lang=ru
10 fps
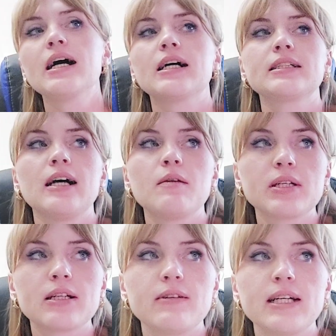когда
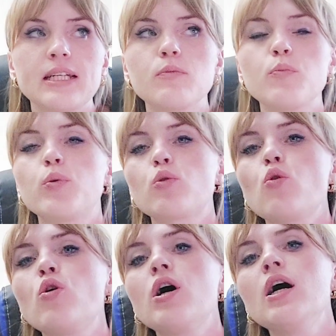мы говорим
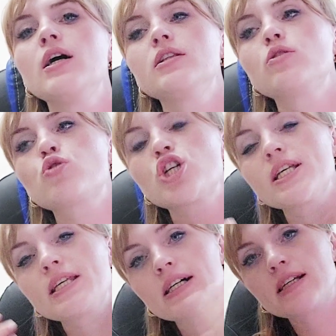про
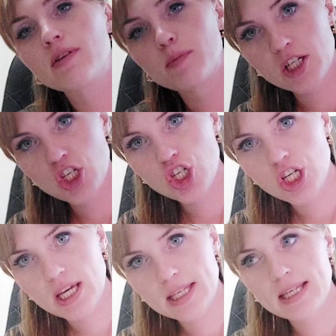нарушение
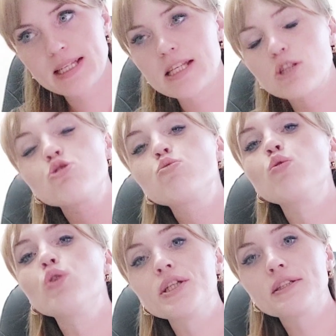кровообращения,
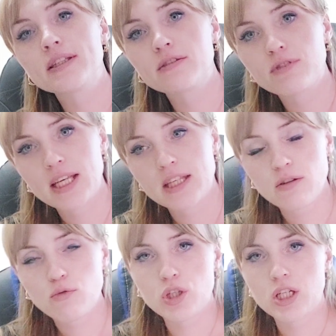застойные
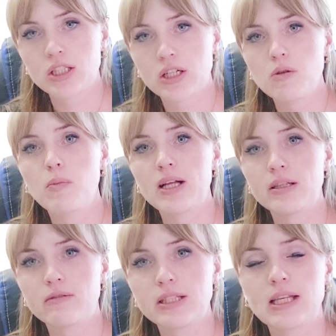явления в органах
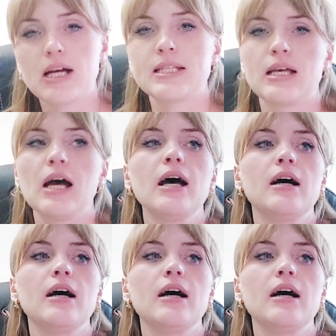малого таза,